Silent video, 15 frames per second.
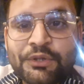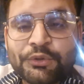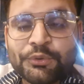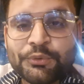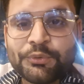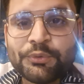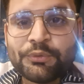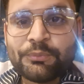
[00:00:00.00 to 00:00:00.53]

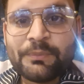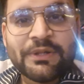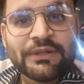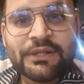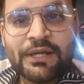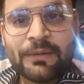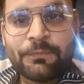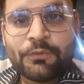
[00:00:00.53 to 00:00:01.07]
तो
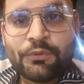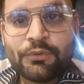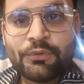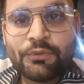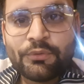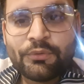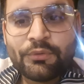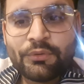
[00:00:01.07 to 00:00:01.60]
मिलते हैं
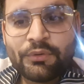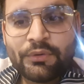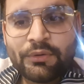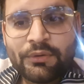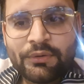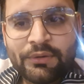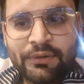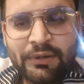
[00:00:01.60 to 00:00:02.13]

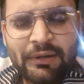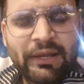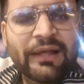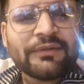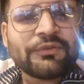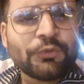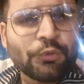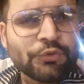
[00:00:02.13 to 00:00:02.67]
आपको
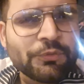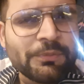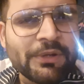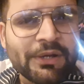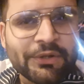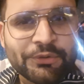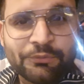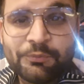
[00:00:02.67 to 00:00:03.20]
नेक्स्ट कुछ भी
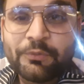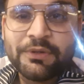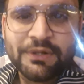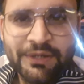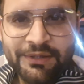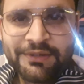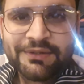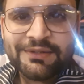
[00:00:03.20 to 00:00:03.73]
आएगा तो वो
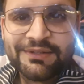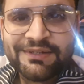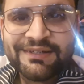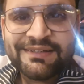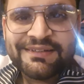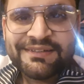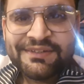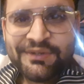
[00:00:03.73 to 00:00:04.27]
दिखाएंगे ठीक है
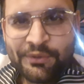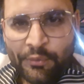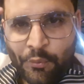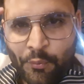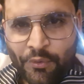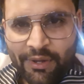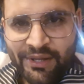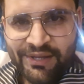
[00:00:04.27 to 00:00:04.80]

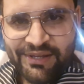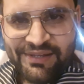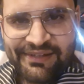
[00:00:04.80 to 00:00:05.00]
ओके